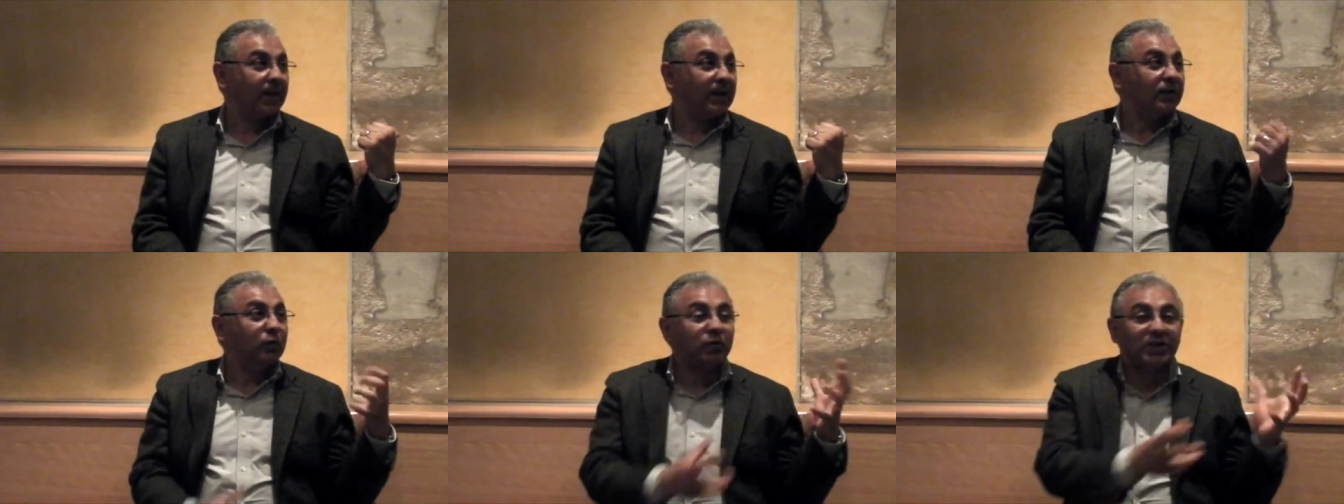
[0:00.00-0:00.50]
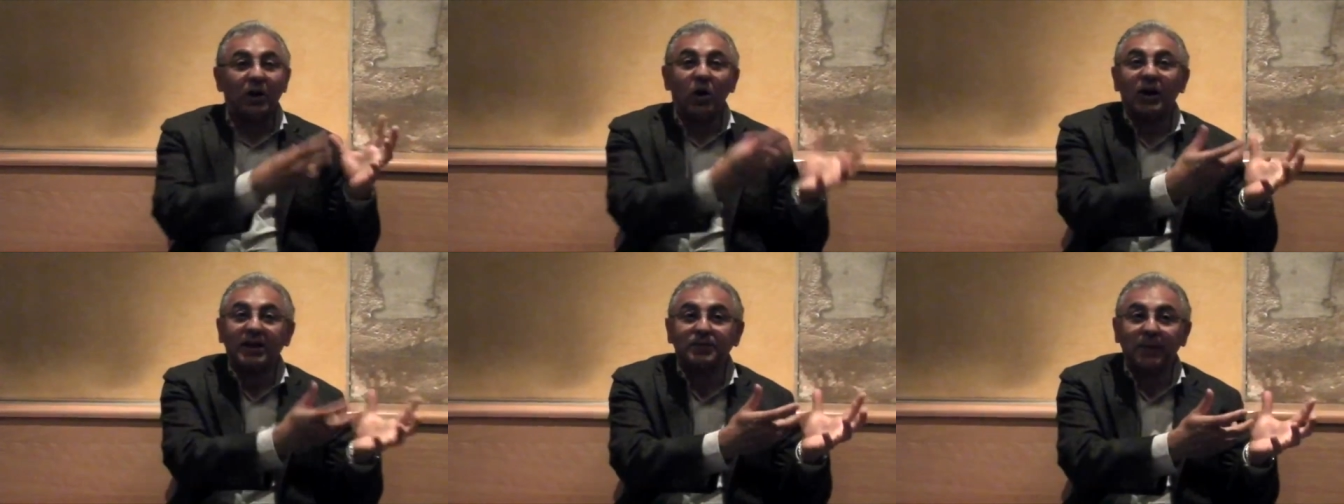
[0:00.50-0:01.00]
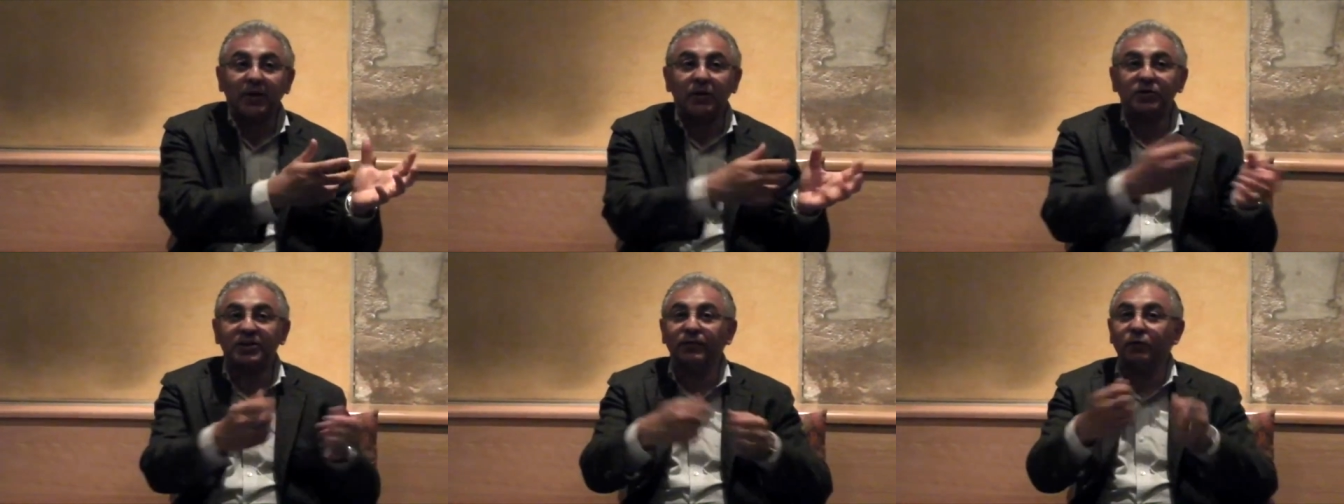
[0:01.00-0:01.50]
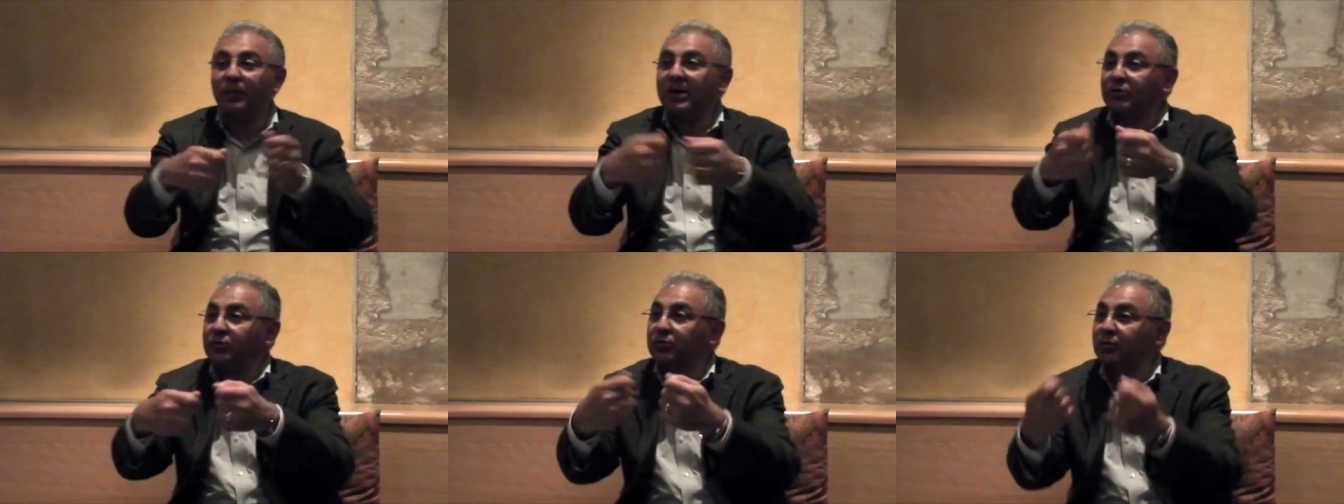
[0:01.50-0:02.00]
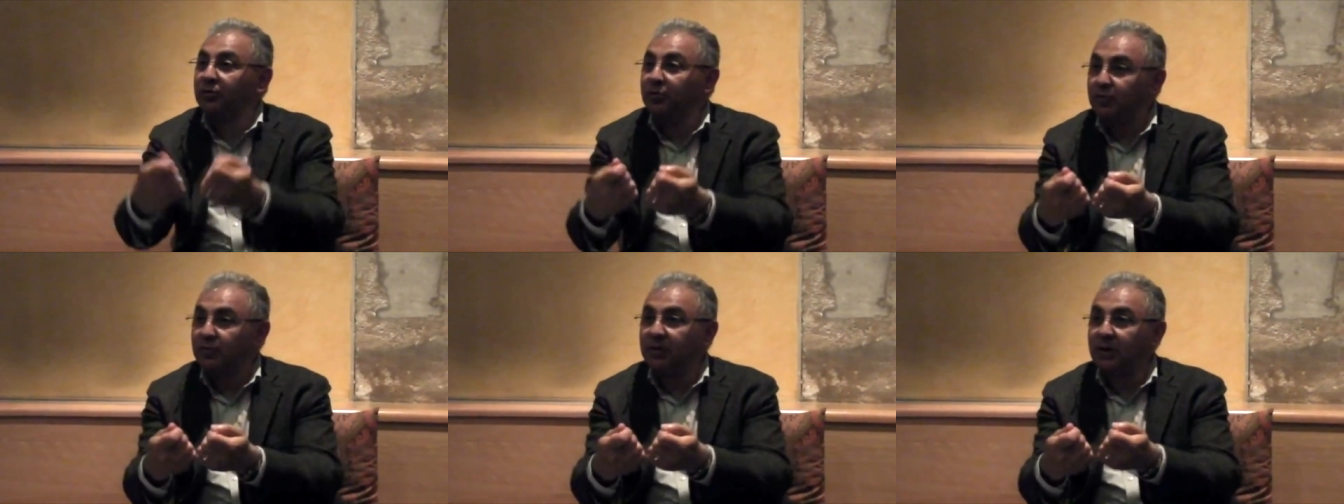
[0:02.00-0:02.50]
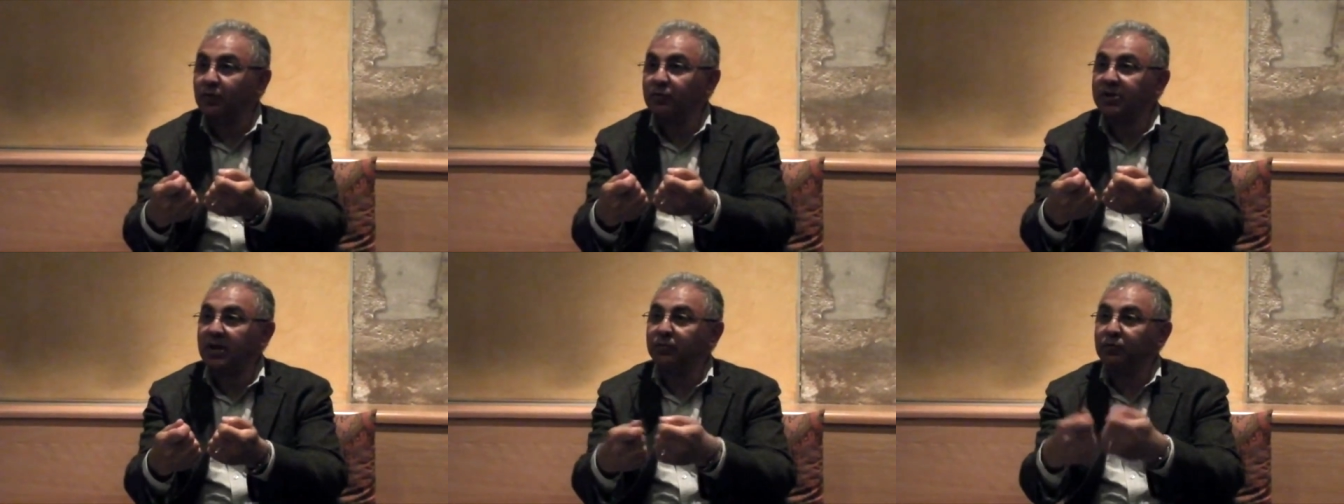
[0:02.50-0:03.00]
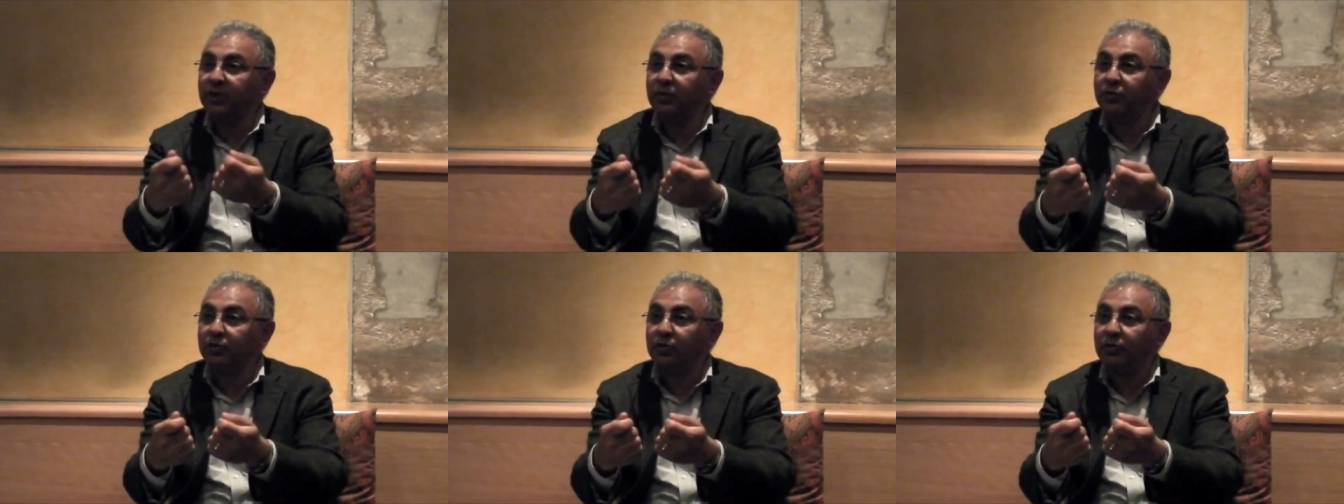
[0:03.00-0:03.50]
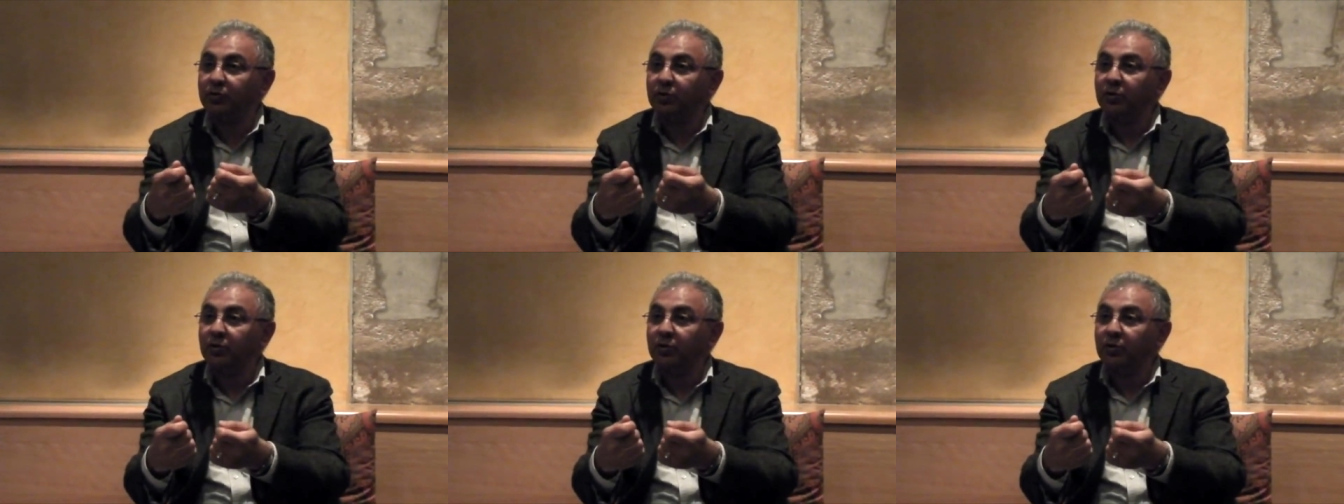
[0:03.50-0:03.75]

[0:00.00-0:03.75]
Donc c'est leur expérience qu'ils vont mettre sur des concepts ou des notions.